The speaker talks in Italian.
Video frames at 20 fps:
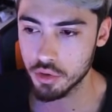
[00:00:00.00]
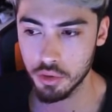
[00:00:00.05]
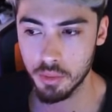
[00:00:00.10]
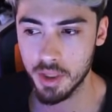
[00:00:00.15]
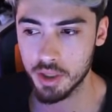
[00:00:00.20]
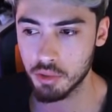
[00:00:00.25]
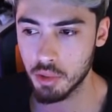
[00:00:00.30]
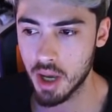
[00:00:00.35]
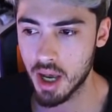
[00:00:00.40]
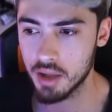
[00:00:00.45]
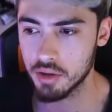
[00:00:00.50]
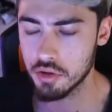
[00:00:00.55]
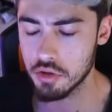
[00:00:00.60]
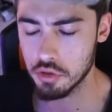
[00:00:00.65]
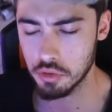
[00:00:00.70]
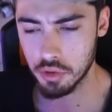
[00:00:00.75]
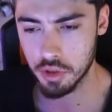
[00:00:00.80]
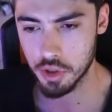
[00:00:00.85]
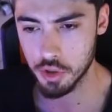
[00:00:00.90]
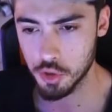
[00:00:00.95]
maturato,
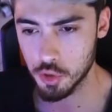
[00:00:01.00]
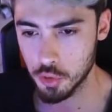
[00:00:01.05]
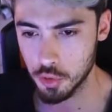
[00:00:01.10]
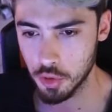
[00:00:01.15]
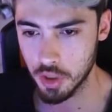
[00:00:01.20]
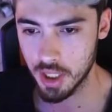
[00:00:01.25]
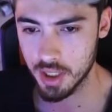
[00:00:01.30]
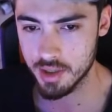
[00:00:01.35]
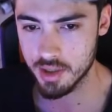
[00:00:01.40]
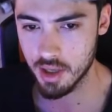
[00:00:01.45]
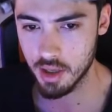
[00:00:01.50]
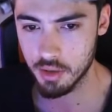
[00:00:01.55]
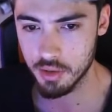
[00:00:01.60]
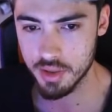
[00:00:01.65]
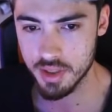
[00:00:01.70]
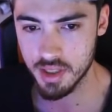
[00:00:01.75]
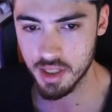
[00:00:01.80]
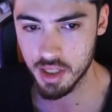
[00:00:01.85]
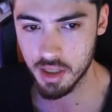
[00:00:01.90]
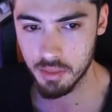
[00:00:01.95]
sono cresciuto grazie allo
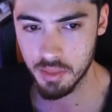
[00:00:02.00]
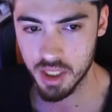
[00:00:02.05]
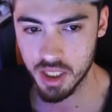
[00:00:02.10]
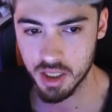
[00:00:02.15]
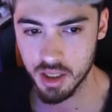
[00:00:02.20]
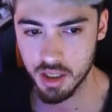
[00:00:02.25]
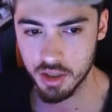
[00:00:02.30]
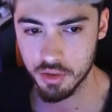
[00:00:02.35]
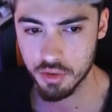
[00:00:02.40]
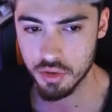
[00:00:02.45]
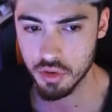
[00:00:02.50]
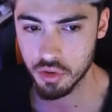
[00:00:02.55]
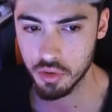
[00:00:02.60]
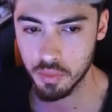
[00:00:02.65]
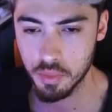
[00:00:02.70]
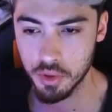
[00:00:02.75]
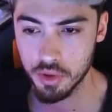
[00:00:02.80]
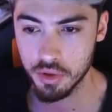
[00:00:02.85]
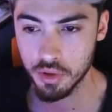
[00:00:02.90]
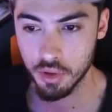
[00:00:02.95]
streaming, non sono
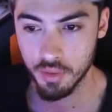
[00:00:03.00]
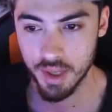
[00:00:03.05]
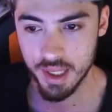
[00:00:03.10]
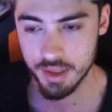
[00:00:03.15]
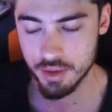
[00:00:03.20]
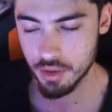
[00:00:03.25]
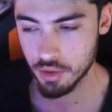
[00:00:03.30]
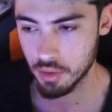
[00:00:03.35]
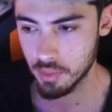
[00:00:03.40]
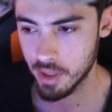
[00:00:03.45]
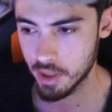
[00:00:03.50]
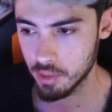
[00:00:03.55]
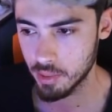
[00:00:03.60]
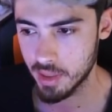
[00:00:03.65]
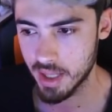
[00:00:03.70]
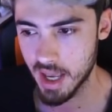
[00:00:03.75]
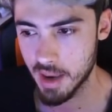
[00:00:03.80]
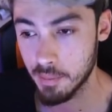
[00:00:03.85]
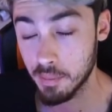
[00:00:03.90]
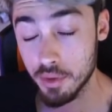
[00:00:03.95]
più introverso come era un
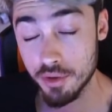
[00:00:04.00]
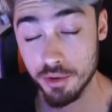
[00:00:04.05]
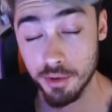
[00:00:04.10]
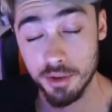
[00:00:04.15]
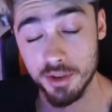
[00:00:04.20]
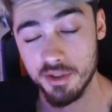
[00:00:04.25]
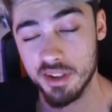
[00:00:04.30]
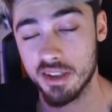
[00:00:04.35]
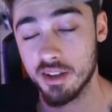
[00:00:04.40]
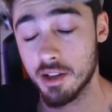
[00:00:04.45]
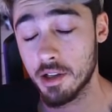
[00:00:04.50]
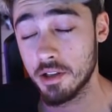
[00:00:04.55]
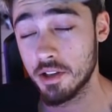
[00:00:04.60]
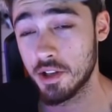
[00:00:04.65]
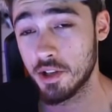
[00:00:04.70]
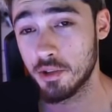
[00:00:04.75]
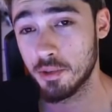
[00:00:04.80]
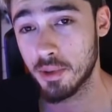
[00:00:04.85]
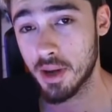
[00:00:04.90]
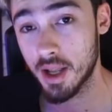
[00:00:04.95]
tempo, sono diventato
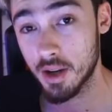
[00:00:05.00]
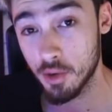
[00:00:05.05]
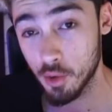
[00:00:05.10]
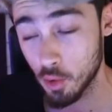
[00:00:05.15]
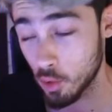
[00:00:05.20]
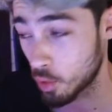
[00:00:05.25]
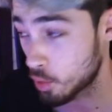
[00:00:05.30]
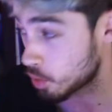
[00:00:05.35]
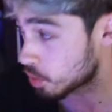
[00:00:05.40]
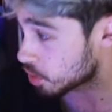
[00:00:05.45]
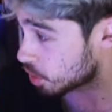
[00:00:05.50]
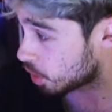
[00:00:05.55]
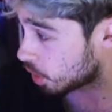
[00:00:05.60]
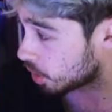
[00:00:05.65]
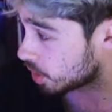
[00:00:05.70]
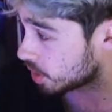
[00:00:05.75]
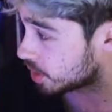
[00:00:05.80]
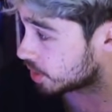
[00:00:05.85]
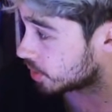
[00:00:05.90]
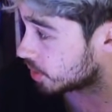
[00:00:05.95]
addirittura
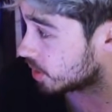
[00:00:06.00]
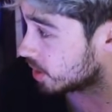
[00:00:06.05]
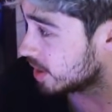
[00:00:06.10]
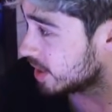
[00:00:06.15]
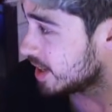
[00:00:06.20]
logorroico,